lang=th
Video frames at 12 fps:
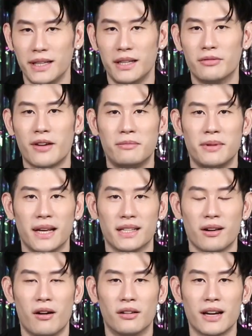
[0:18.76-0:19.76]
ดีแฟนเพจ
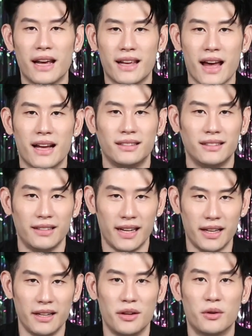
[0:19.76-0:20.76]
ของรายการ
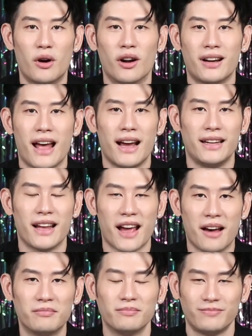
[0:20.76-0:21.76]
Daily New ออนไลน์นะค
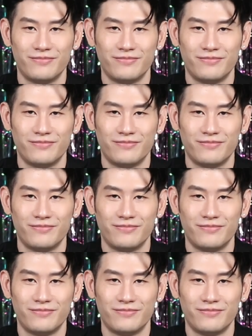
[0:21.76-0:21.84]
รับ